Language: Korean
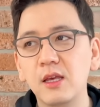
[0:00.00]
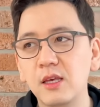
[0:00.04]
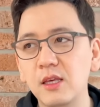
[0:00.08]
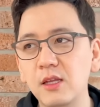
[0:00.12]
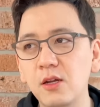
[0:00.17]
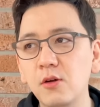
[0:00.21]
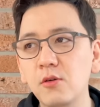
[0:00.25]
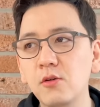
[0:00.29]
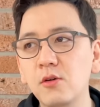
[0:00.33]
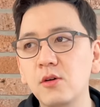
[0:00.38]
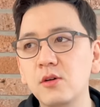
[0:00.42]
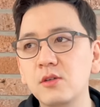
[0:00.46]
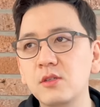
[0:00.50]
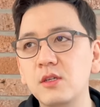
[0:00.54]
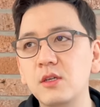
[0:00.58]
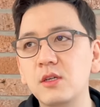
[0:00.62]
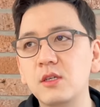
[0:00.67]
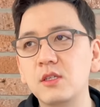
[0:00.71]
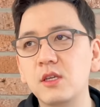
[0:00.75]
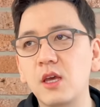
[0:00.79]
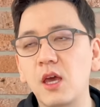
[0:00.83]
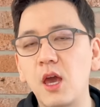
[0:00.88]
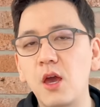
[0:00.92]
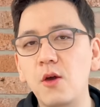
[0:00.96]
이런 것을
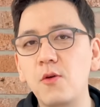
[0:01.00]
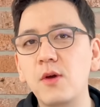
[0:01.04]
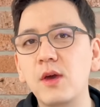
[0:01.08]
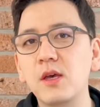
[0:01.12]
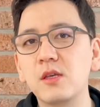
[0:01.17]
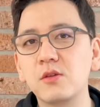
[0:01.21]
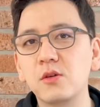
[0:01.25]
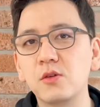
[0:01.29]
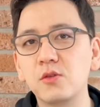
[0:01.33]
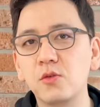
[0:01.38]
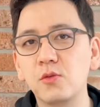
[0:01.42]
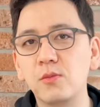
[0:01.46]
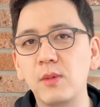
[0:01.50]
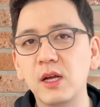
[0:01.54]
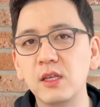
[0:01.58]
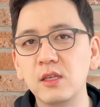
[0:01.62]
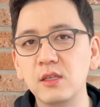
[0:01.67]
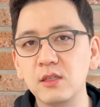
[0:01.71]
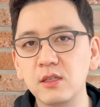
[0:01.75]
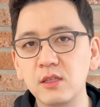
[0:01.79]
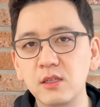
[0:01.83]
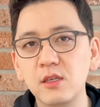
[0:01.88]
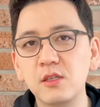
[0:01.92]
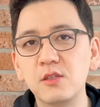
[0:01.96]
이제 해외에서도
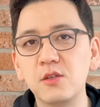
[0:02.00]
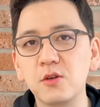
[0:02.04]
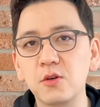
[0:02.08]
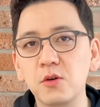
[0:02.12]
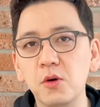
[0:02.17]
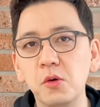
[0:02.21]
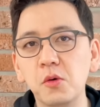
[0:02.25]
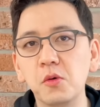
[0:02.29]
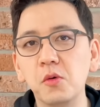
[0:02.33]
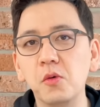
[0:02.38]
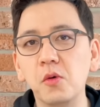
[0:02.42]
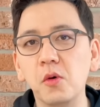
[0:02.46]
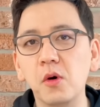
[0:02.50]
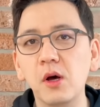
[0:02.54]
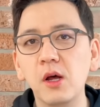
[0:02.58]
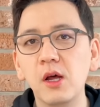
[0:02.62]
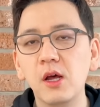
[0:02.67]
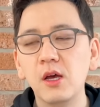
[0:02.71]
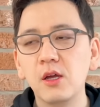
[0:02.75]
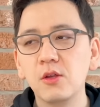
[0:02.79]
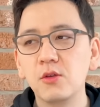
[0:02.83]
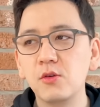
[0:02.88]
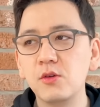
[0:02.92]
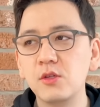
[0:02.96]
많이 느끼실 거고
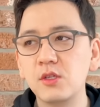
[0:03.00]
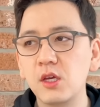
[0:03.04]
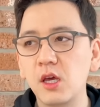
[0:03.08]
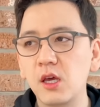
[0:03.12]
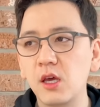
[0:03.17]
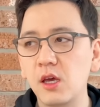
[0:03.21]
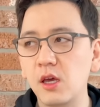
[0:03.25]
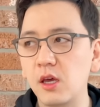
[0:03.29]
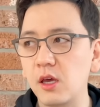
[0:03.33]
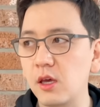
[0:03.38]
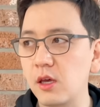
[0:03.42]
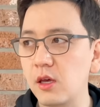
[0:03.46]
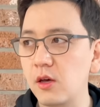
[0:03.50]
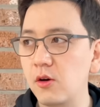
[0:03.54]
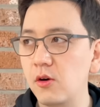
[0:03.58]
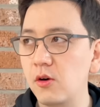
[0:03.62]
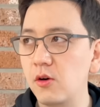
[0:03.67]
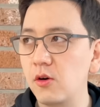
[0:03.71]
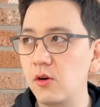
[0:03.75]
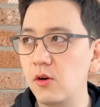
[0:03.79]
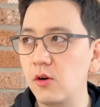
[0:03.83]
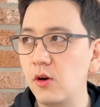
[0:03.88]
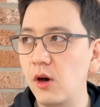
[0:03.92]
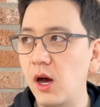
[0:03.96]
또 이제
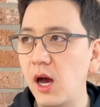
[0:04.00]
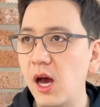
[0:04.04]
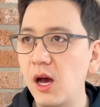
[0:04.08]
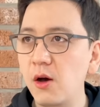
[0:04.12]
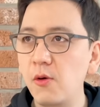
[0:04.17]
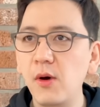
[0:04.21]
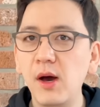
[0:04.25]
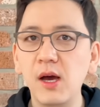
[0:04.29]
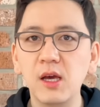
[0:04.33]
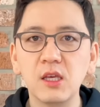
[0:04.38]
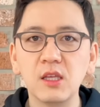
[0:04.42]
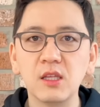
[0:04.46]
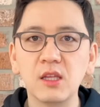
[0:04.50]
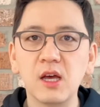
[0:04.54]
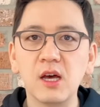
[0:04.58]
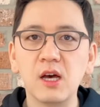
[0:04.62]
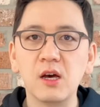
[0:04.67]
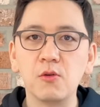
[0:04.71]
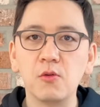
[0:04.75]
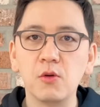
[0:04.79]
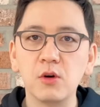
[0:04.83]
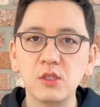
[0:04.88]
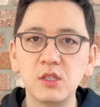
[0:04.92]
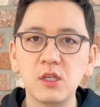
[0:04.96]
어
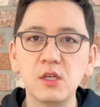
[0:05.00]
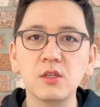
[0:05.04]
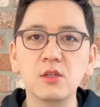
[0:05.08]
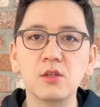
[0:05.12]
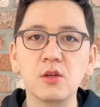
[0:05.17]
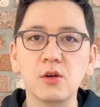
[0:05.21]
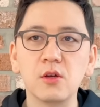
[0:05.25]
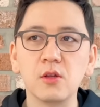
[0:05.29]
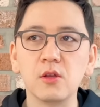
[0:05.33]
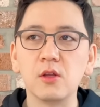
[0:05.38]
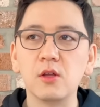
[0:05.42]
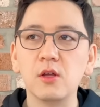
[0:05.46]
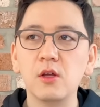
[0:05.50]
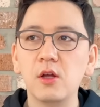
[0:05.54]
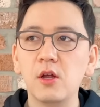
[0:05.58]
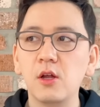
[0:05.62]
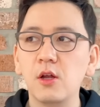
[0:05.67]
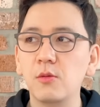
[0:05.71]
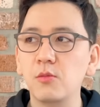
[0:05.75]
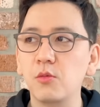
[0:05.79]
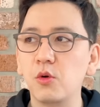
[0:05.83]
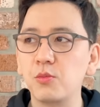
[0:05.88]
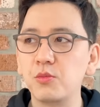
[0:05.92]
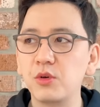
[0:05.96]
하와이나 워싱턴
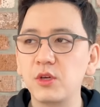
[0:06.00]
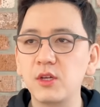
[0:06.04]
뭐